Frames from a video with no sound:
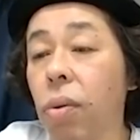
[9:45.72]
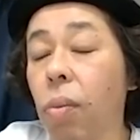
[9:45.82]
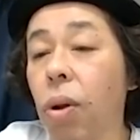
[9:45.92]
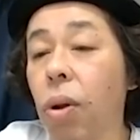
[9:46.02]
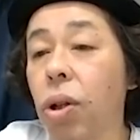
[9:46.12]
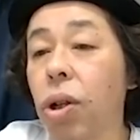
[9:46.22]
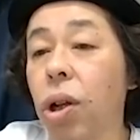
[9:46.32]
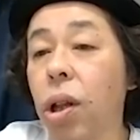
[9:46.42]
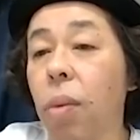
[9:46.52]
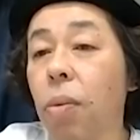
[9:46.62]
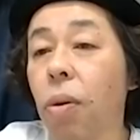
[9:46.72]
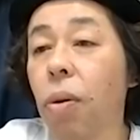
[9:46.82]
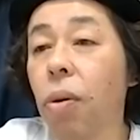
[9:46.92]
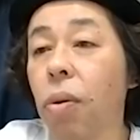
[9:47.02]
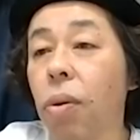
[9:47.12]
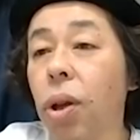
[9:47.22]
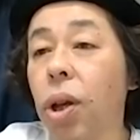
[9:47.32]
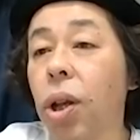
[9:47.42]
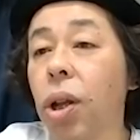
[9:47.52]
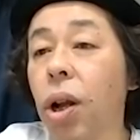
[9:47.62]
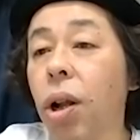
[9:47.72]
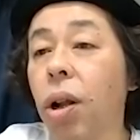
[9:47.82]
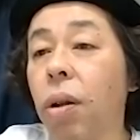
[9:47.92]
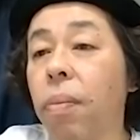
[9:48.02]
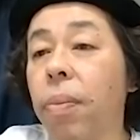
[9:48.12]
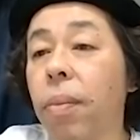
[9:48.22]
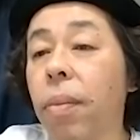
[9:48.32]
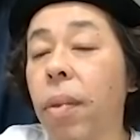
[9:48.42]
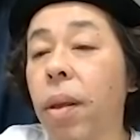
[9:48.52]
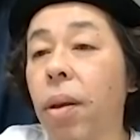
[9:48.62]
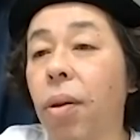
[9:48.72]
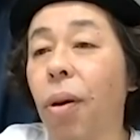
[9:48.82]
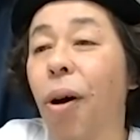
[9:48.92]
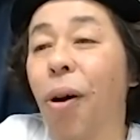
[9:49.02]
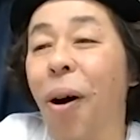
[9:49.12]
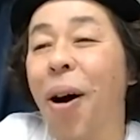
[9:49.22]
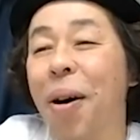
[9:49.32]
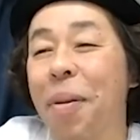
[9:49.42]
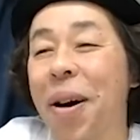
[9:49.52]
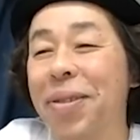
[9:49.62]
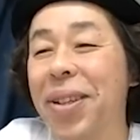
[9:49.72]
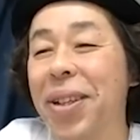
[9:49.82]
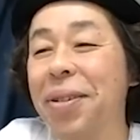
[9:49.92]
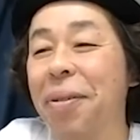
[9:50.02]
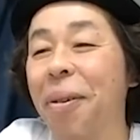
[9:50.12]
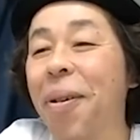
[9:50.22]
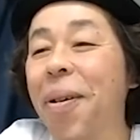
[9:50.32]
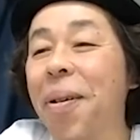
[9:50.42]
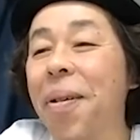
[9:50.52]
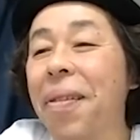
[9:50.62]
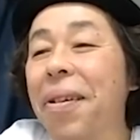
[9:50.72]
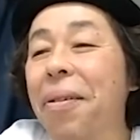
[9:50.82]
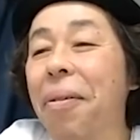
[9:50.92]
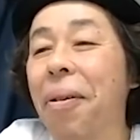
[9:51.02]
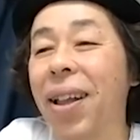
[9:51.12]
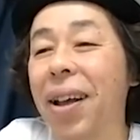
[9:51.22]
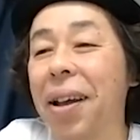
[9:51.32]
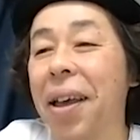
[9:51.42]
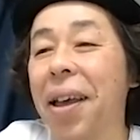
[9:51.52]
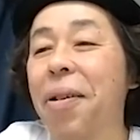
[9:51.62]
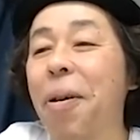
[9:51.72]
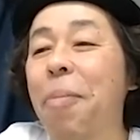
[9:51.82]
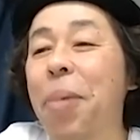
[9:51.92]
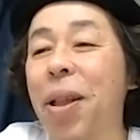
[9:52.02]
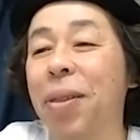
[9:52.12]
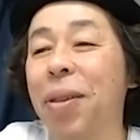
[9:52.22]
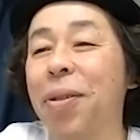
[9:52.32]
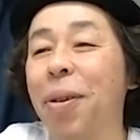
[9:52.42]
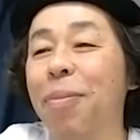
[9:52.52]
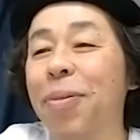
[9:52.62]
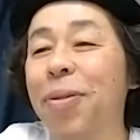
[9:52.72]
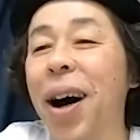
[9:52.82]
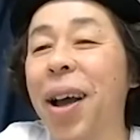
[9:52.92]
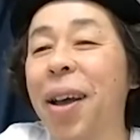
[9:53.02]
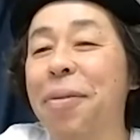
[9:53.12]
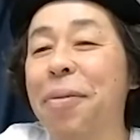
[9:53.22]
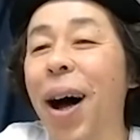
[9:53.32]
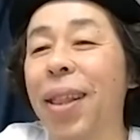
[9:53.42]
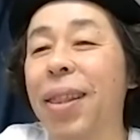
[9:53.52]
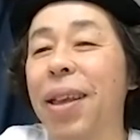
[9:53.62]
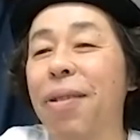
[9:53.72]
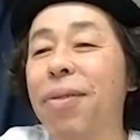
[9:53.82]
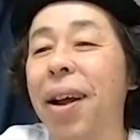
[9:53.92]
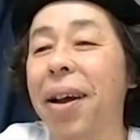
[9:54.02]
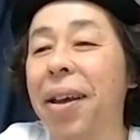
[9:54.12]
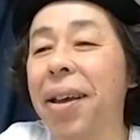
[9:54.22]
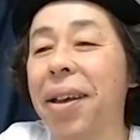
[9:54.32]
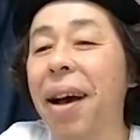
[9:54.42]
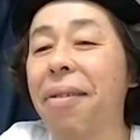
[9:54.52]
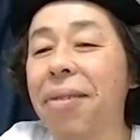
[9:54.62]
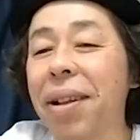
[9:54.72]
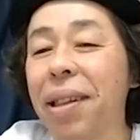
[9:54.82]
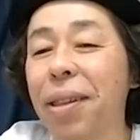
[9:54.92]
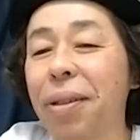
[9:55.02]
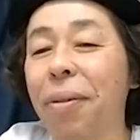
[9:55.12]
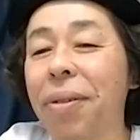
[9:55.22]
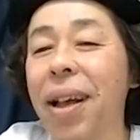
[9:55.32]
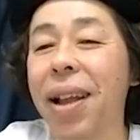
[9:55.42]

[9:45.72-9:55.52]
友達にでも、いきなり横浜 FC の小型犬用ペットユニフォームあげるわって言うたら、逆にどん